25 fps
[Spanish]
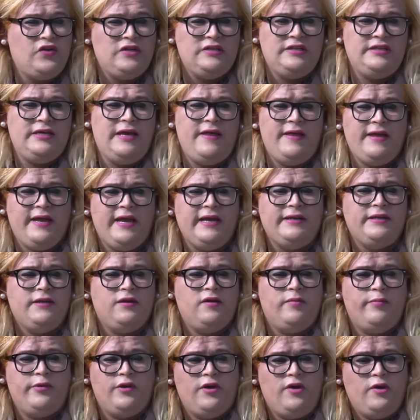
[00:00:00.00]
identidad de
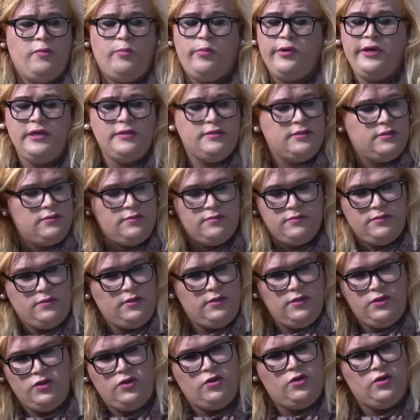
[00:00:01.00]
género, pero después
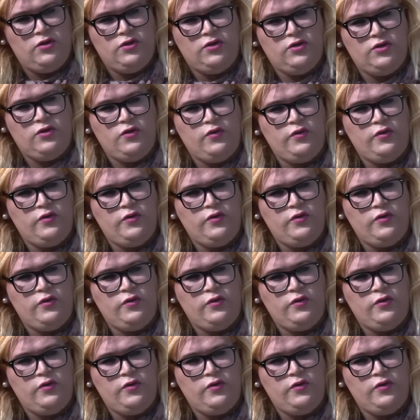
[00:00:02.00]
no, no,